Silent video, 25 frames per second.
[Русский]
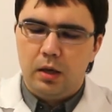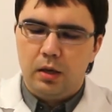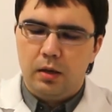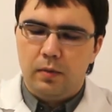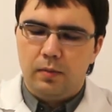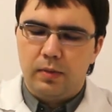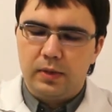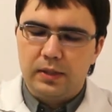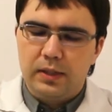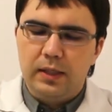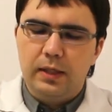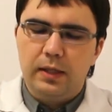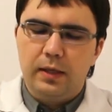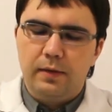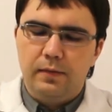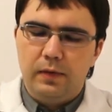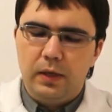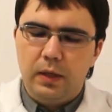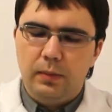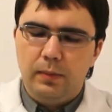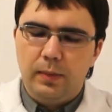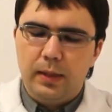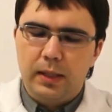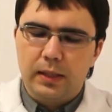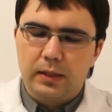В последнее
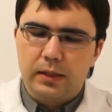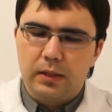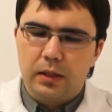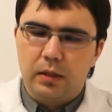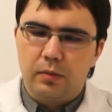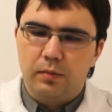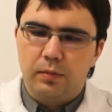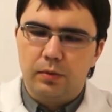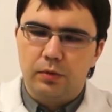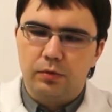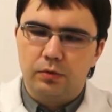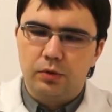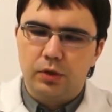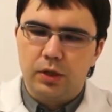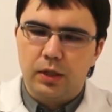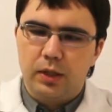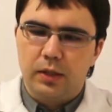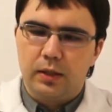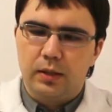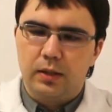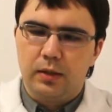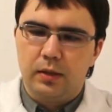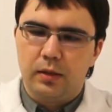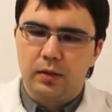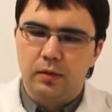время я стал
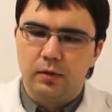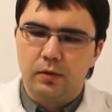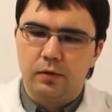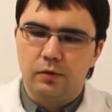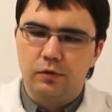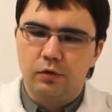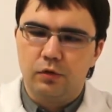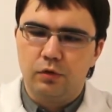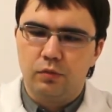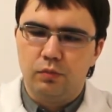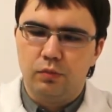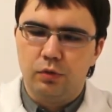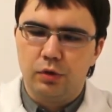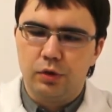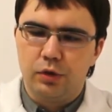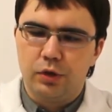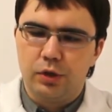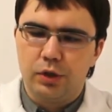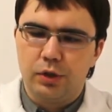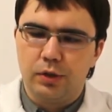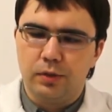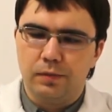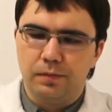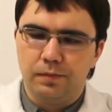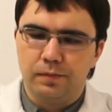получать все
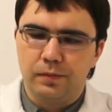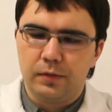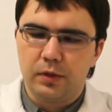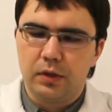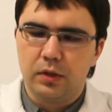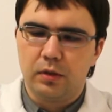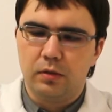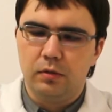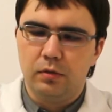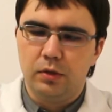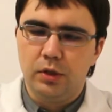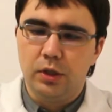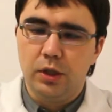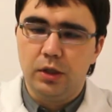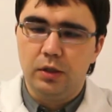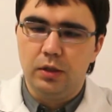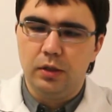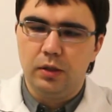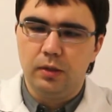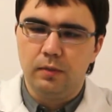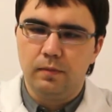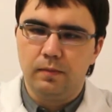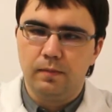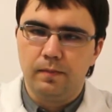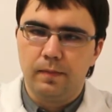больше
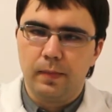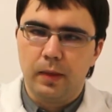заключений